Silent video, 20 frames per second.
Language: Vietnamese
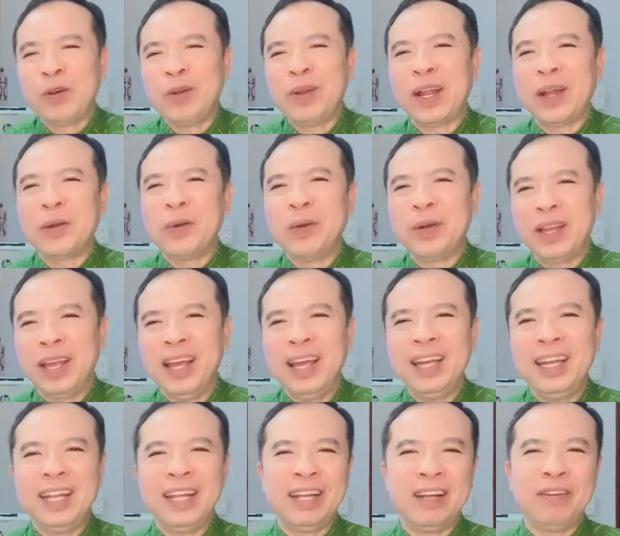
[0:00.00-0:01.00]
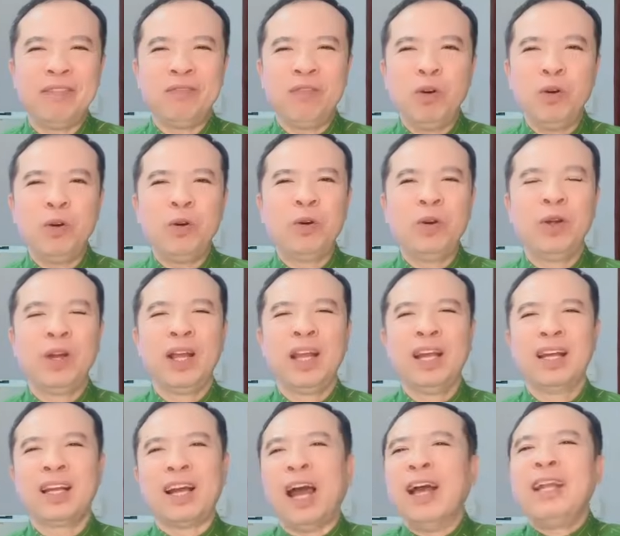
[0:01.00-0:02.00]
có cô này cô kia thì vô
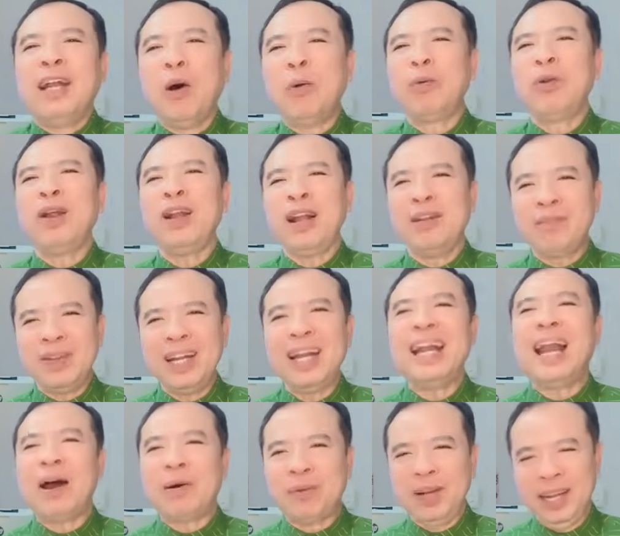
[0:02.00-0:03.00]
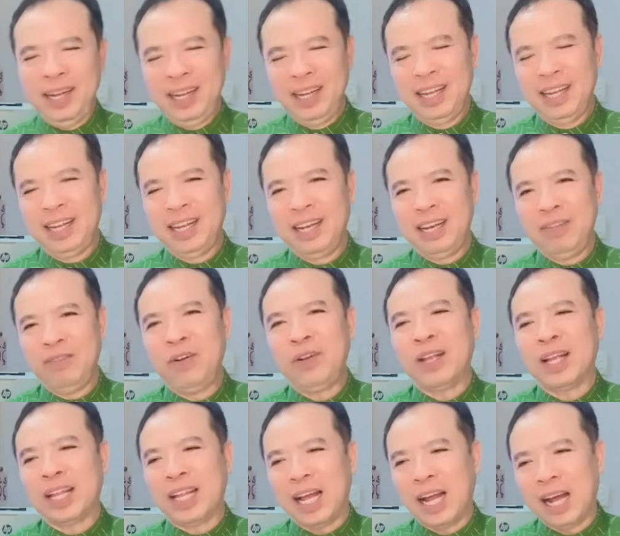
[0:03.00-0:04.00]
khởi đầu nó là vấn đề đạo đức đi
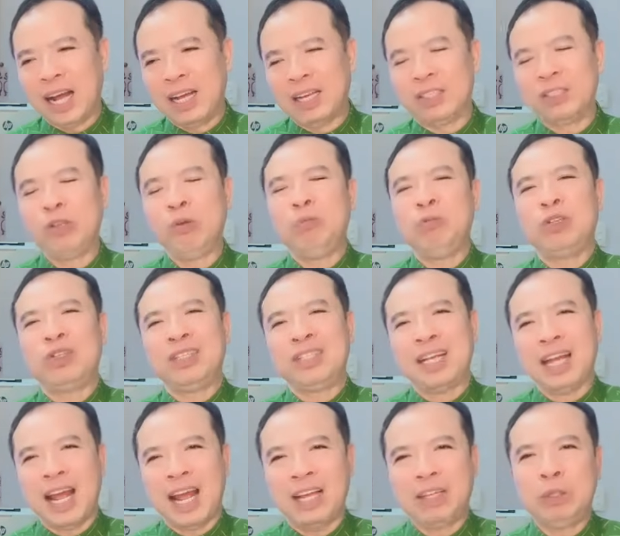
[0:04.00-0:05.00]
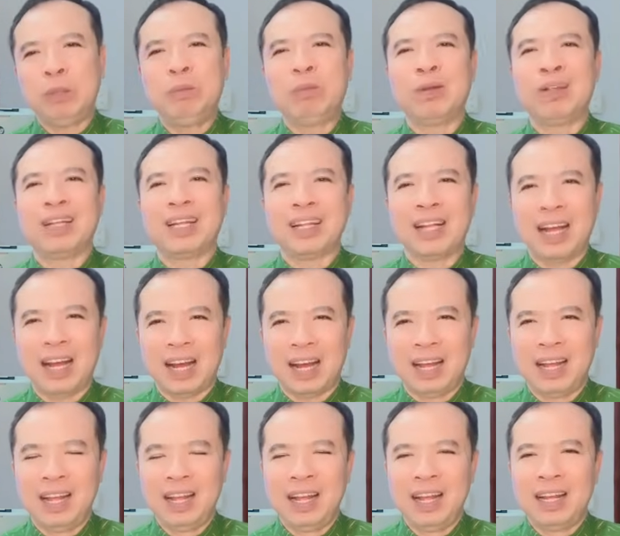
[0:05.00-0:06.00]
vô nhà thờ giúp cho cha giúp cho nhà
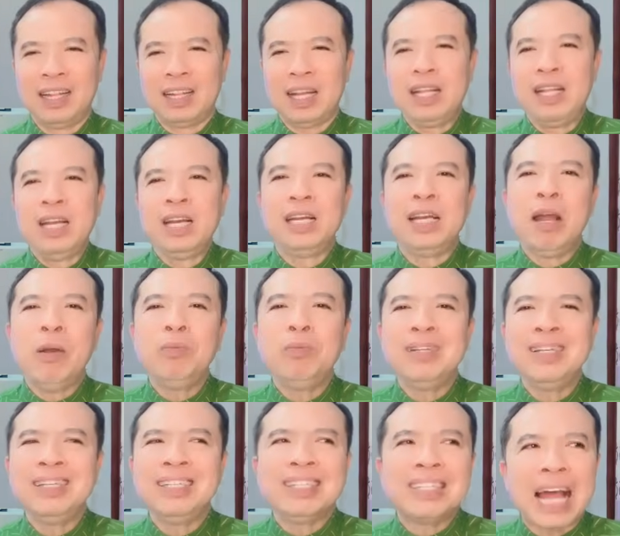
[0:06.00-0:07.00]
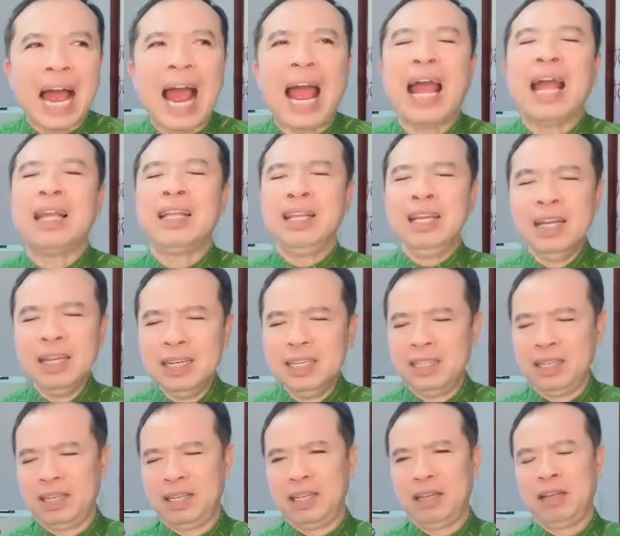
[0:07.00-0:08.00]
thờ thế nhưng nếu như giả
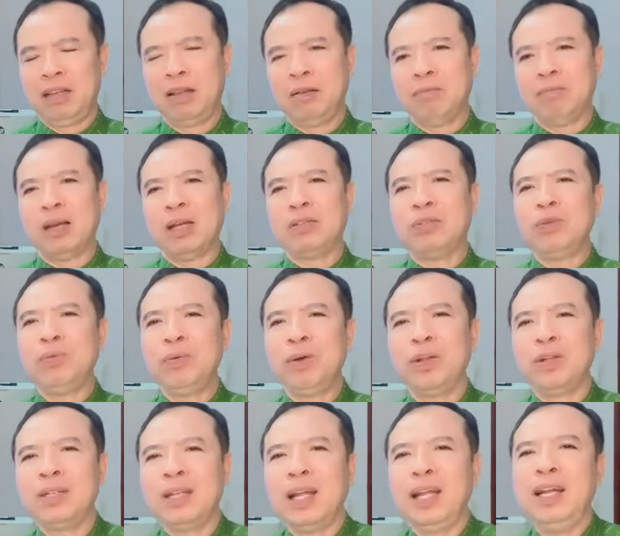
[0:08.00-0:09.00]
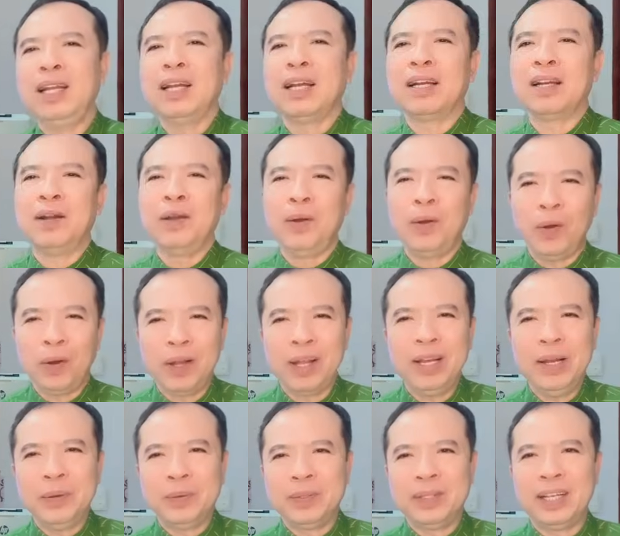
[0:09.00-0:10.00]
như mà chúng con thấy rằng nó có
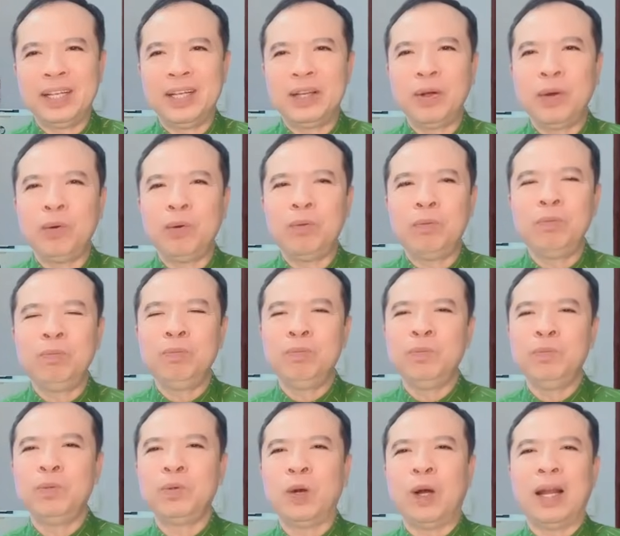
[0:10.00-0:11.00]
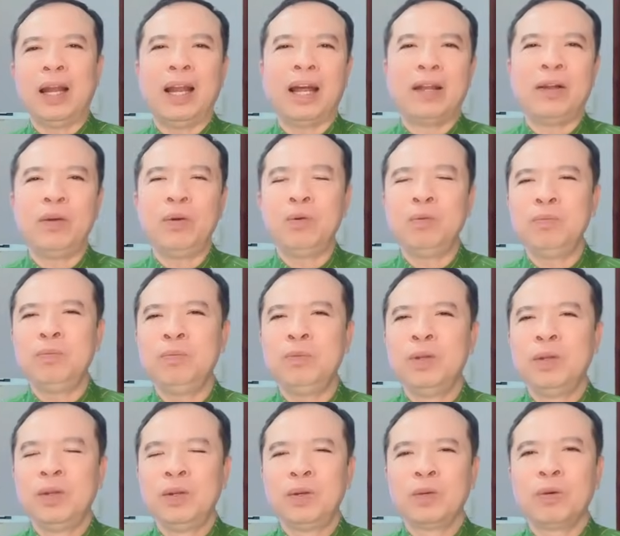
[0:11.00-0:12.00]
cái điều gì nó cũng gọi là nó cũng
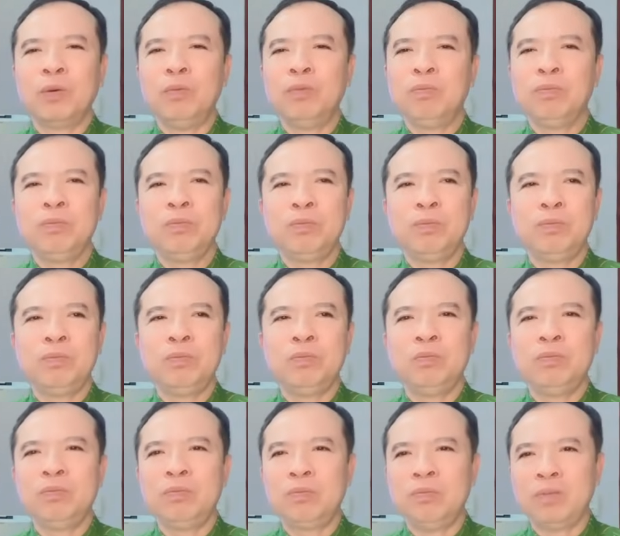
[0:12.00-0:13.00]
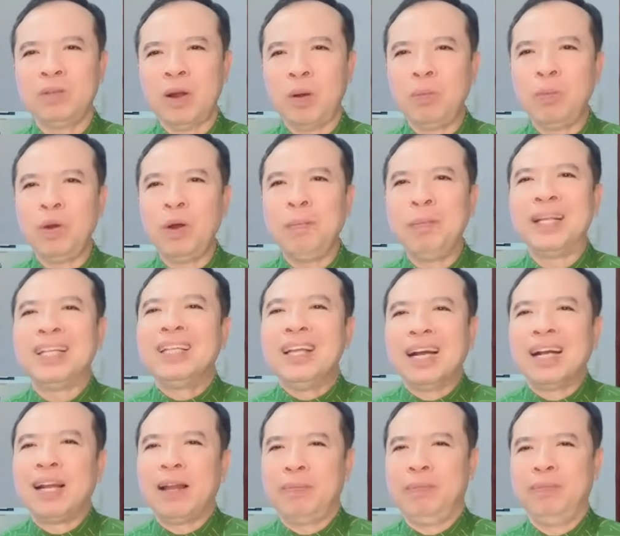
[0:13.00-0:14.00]
cũng không có bình
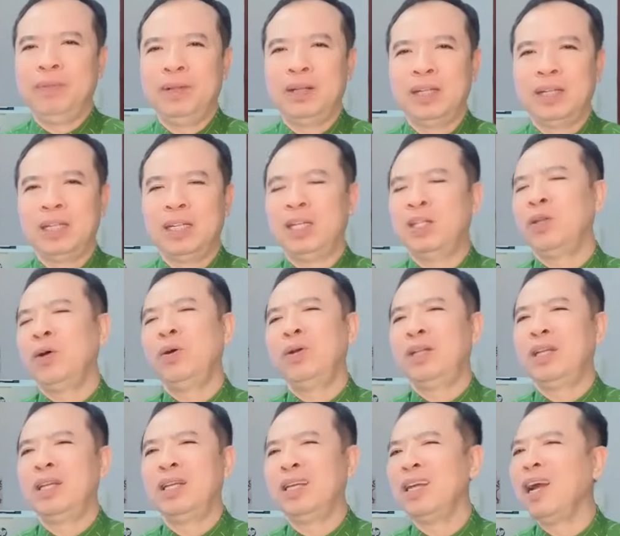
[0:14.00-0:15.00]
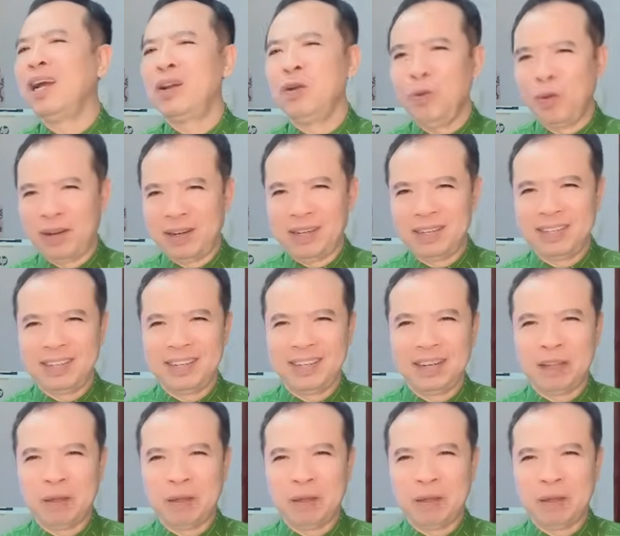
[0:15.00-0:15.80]
thường lắm thì thôi thì ngưng luôn